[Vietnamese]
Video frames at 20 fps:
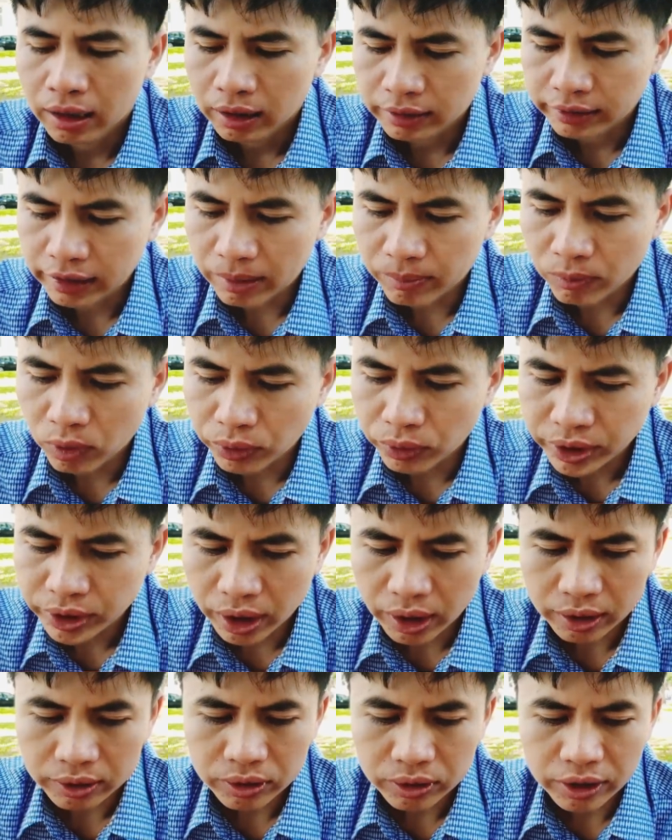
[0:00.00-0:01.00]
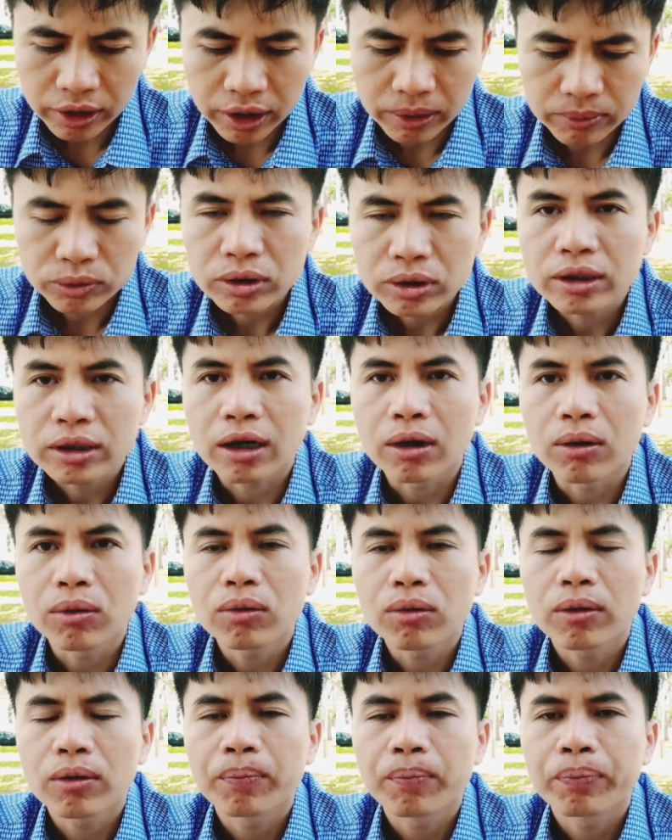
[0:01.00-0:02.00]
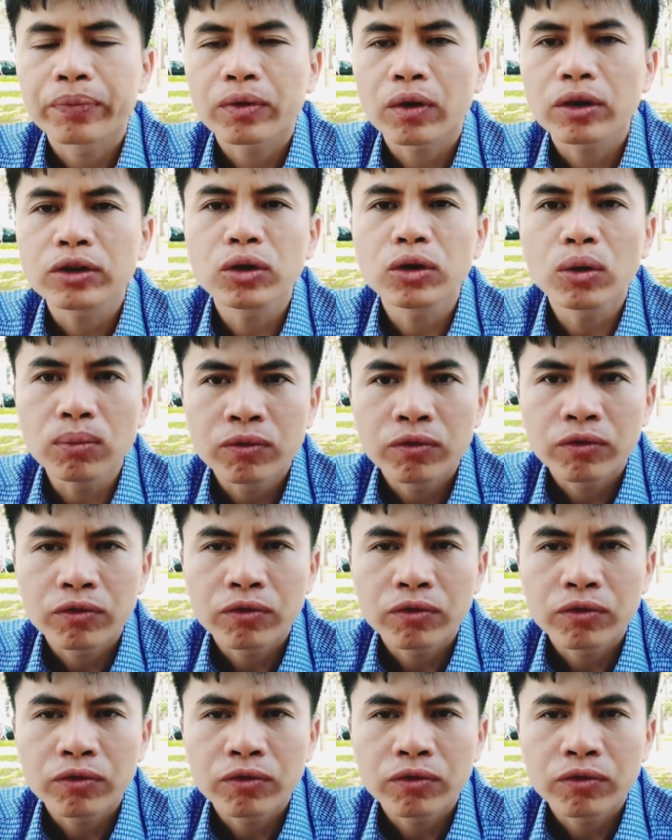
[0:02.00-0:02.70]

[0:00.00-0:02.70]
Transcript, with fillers: nhằm hỗ trợ các doanh nghiệp xuất khẩu nói chung